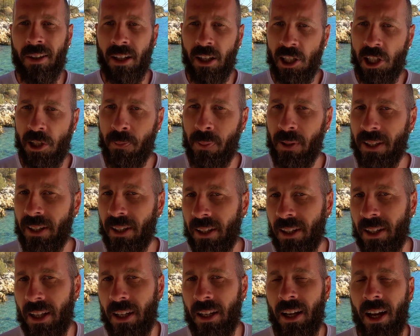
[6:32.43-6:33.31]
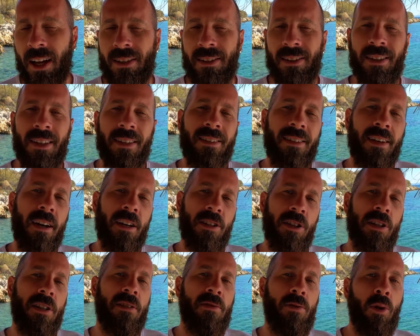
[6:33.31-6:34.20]
Dalış patiklerini aslında
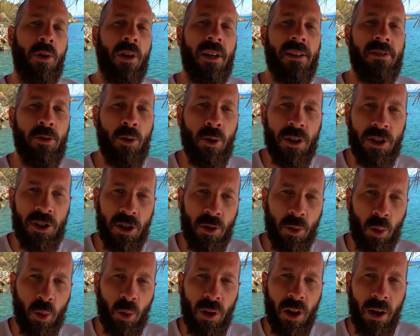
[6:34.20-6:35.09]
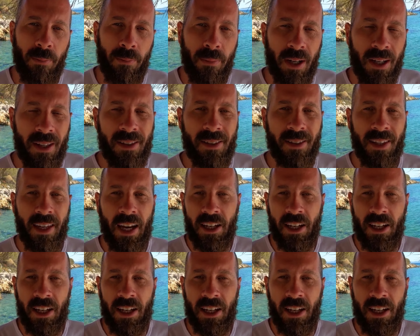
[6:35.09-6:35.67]
sadece izolasyon için kullanmayız.